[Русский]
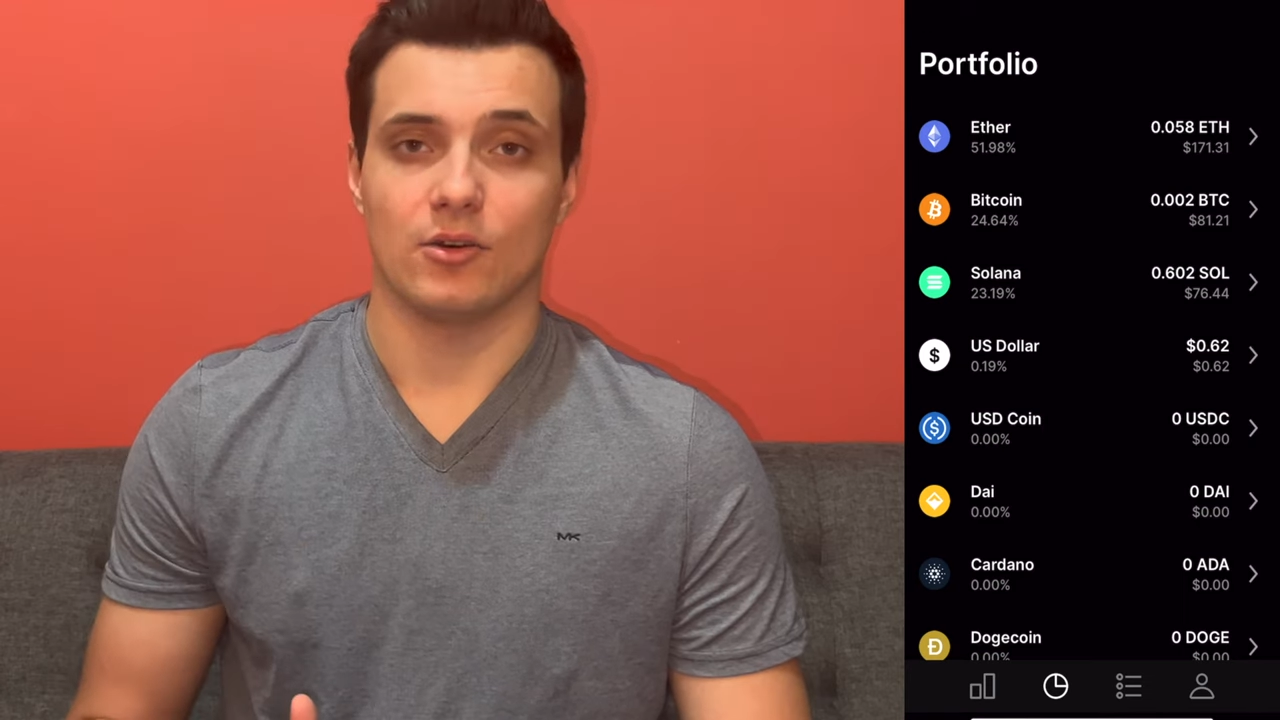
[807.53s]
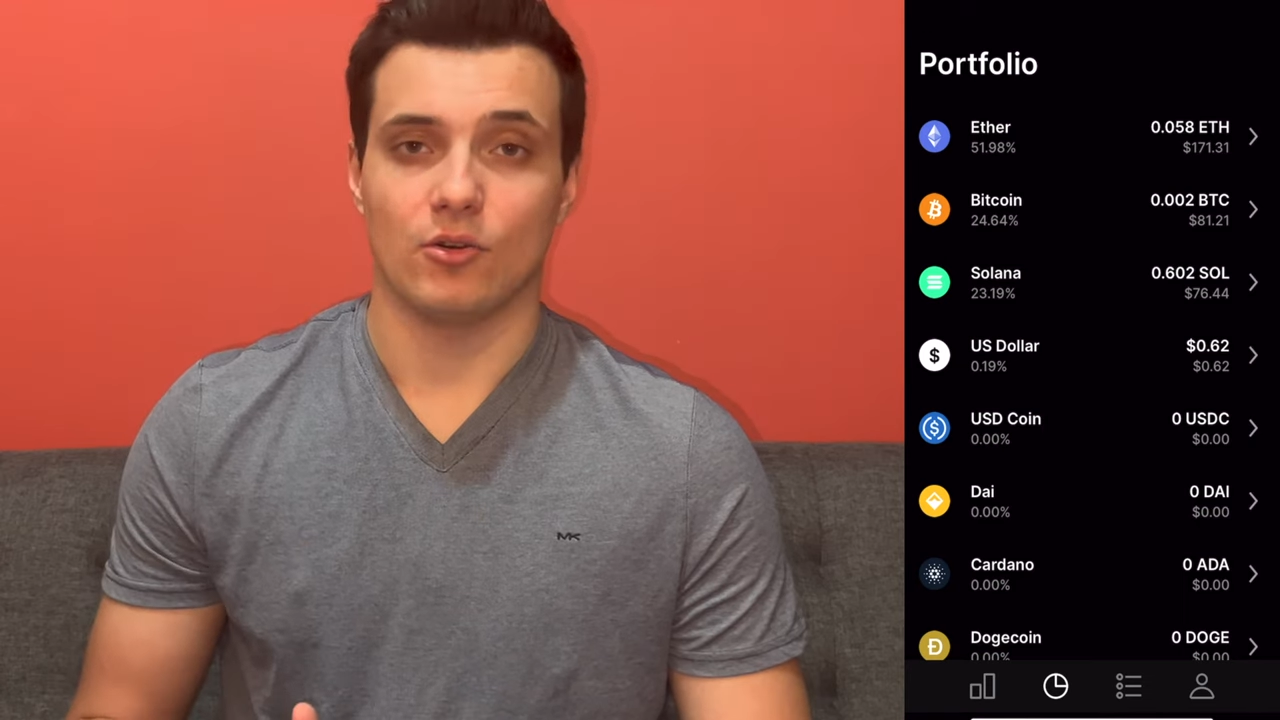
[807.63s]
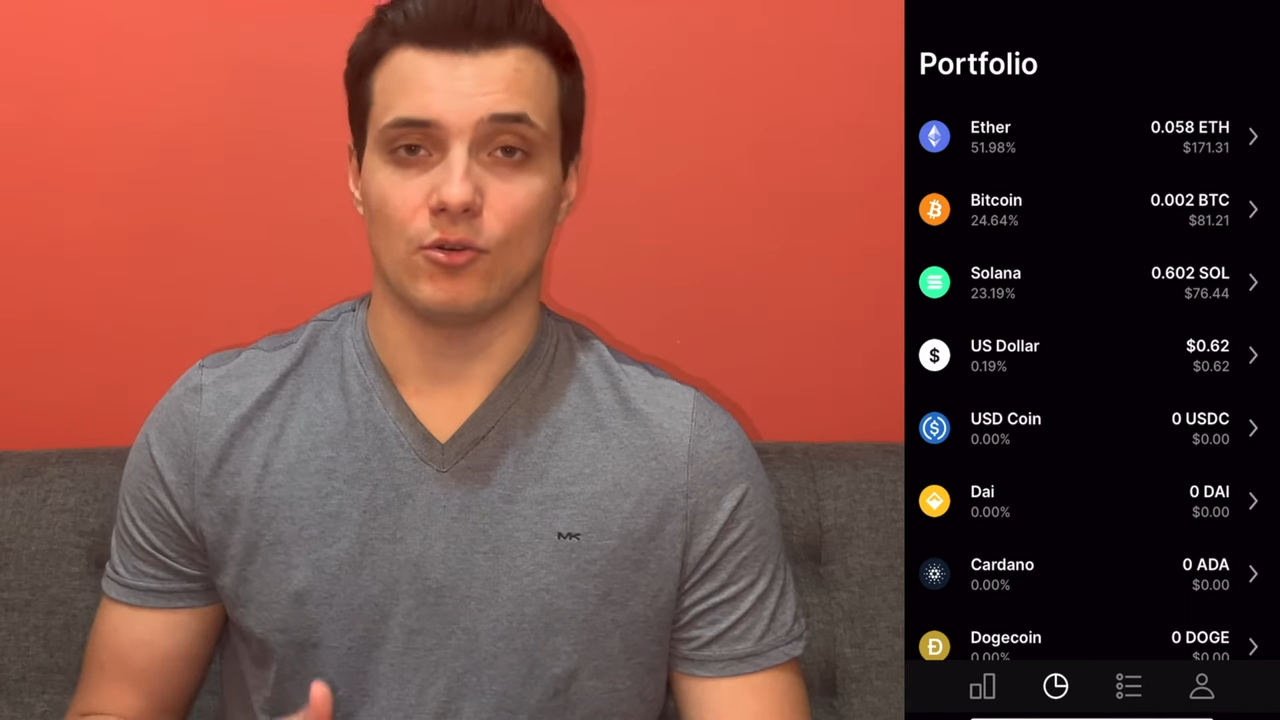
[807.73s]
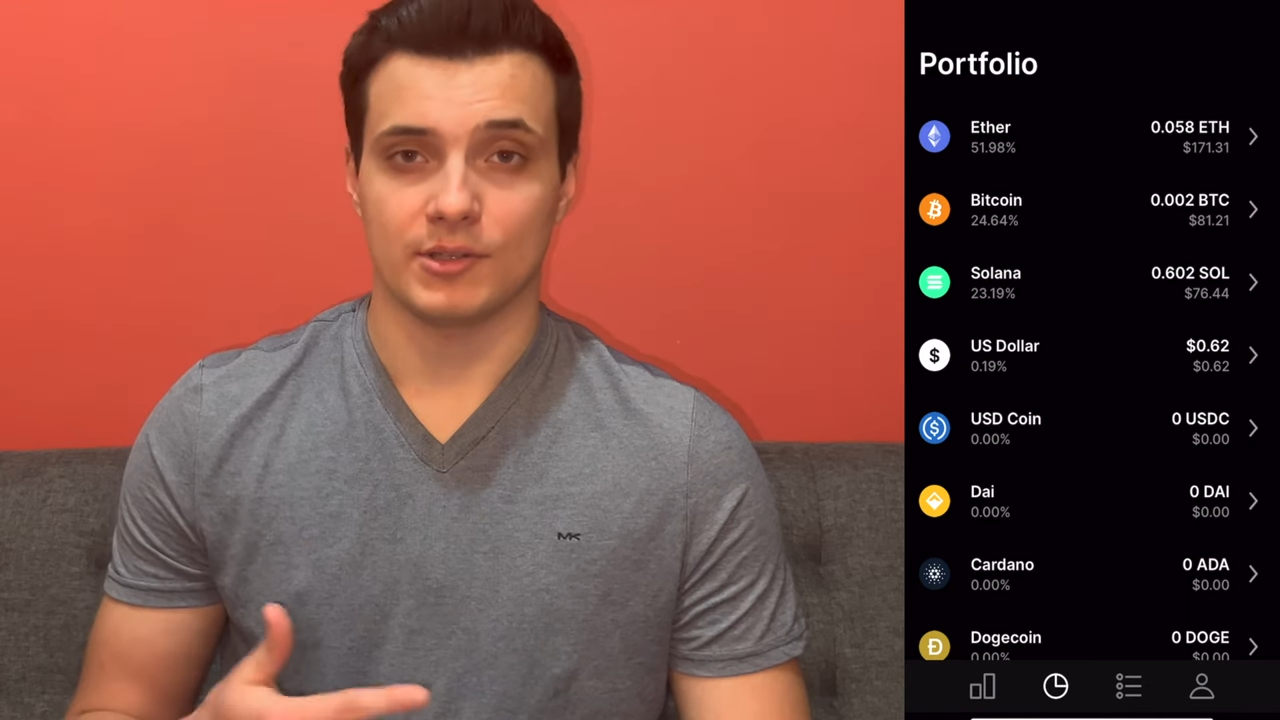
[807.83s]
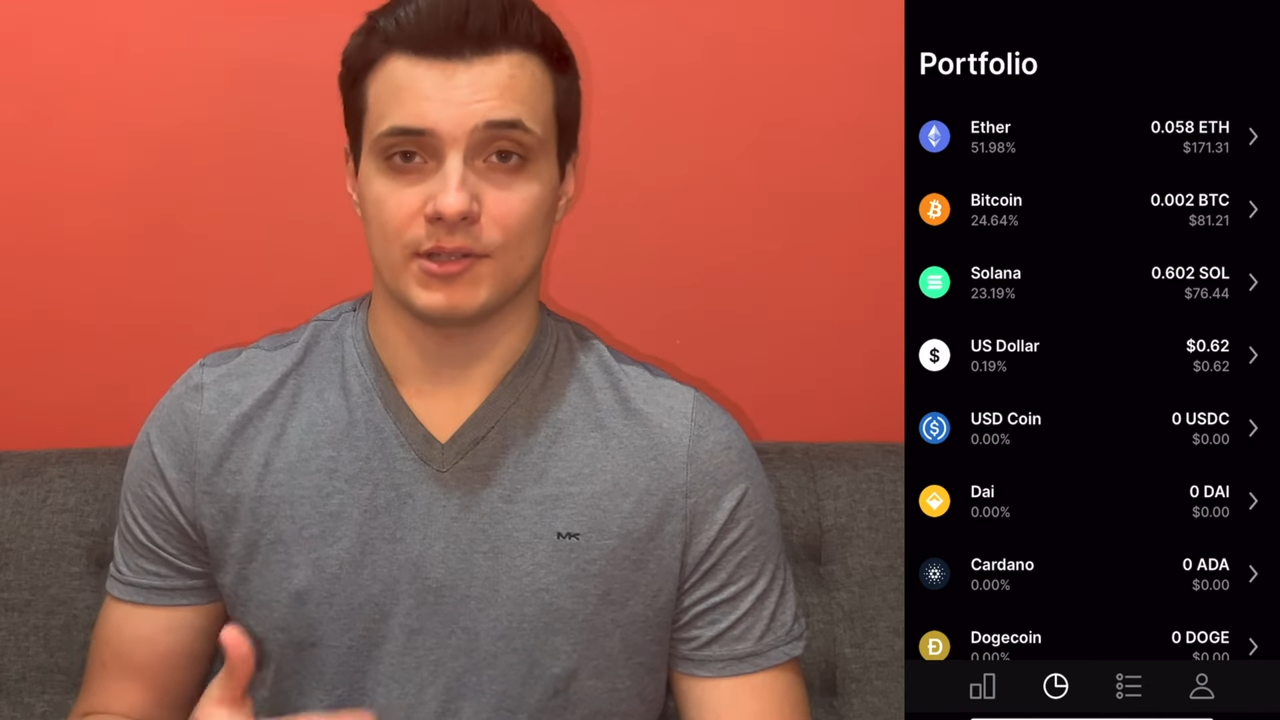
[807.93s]

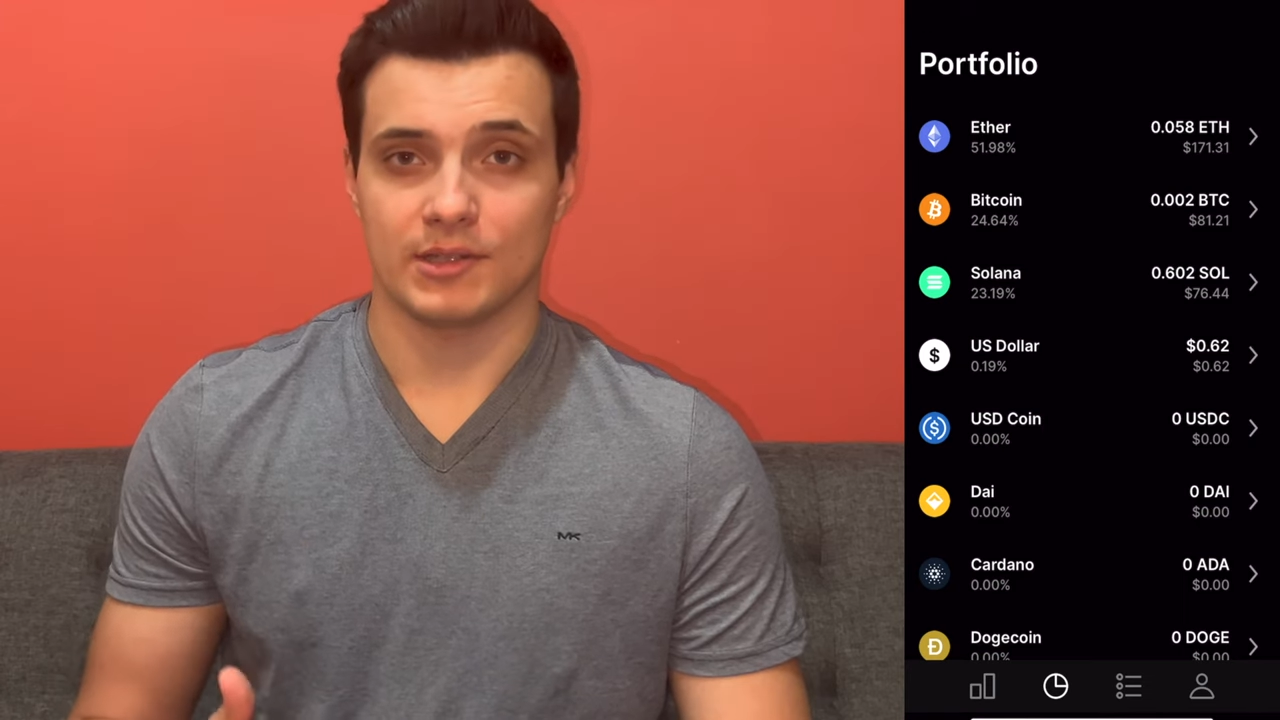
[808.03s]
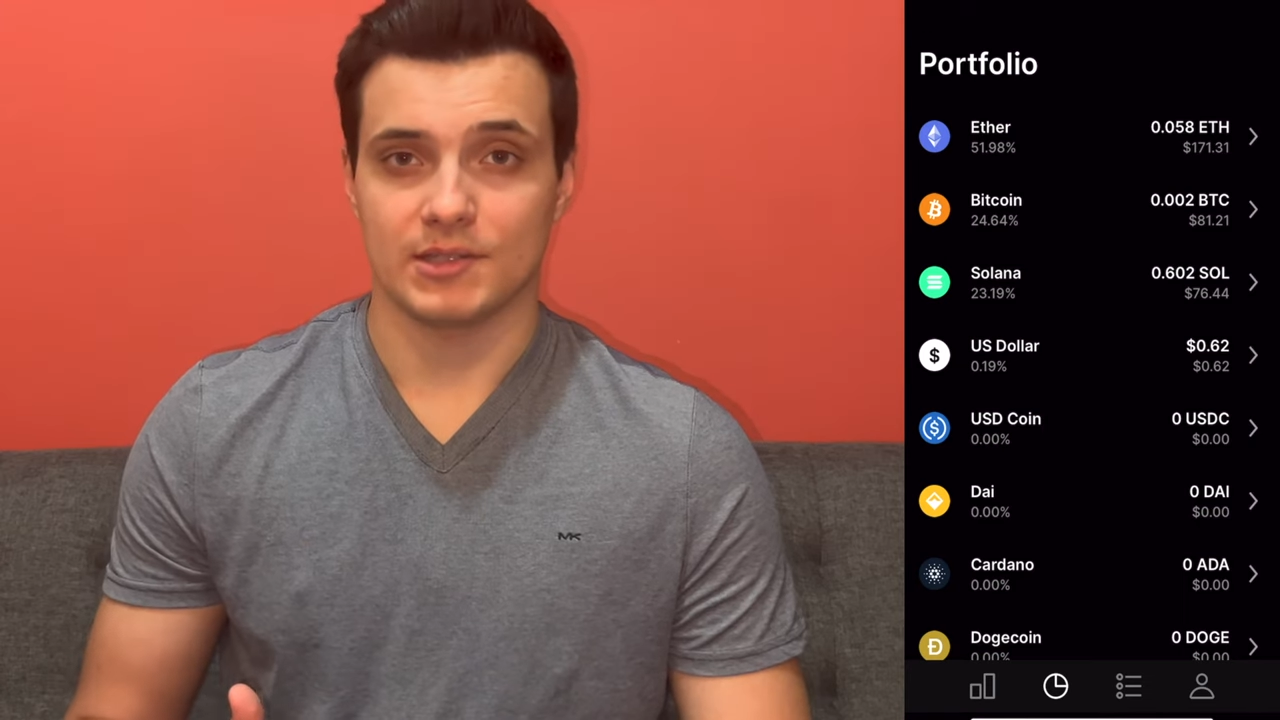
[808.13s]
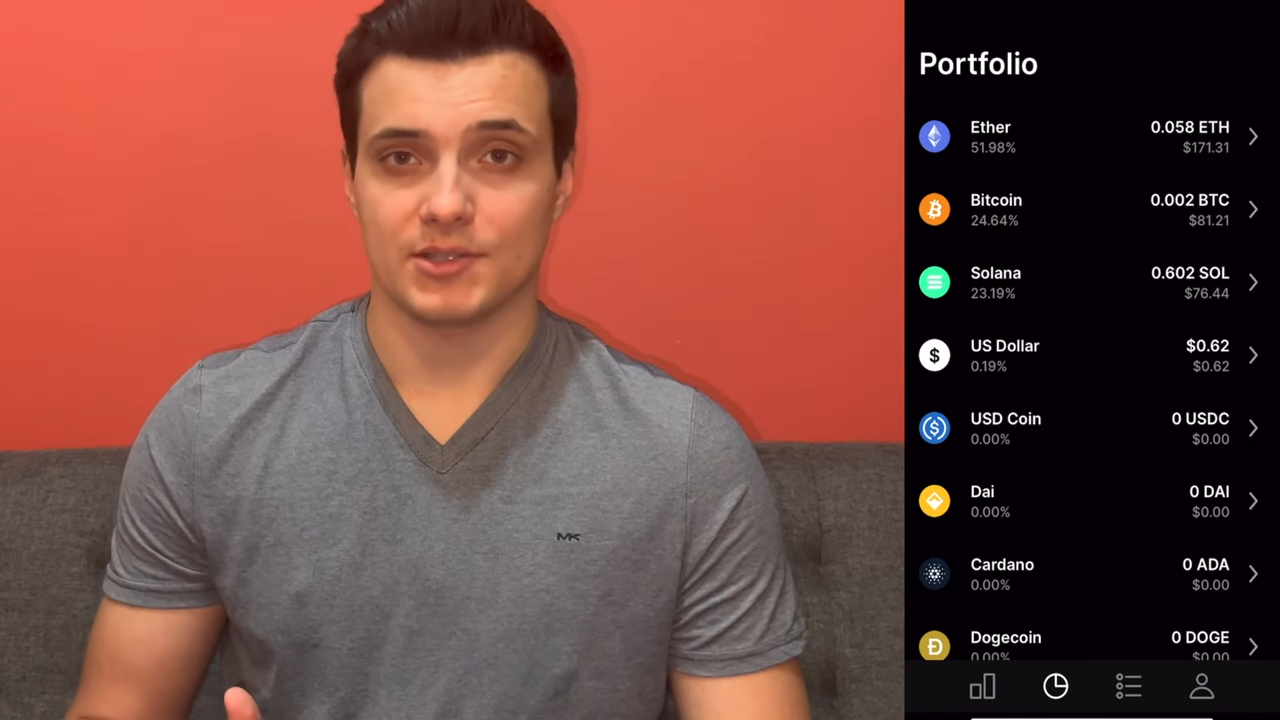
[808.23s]
Orders,